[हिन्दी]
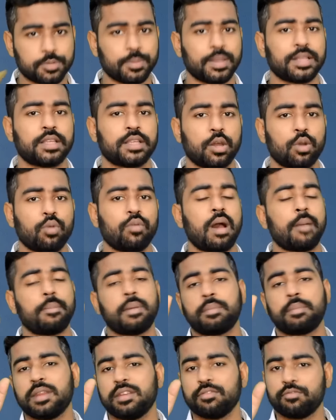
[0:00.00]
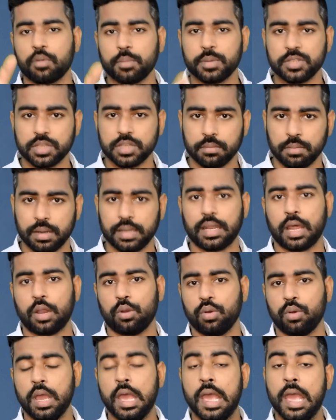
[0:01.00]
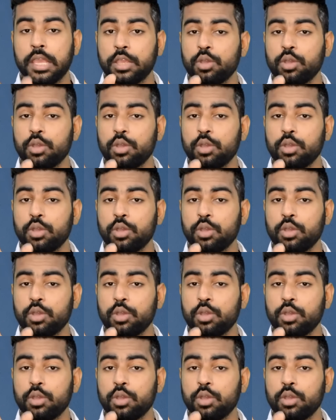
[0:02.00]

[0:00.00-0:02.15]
सर्च मत करो वहां पे अपनी इन्फॉर्मेशन मत डालो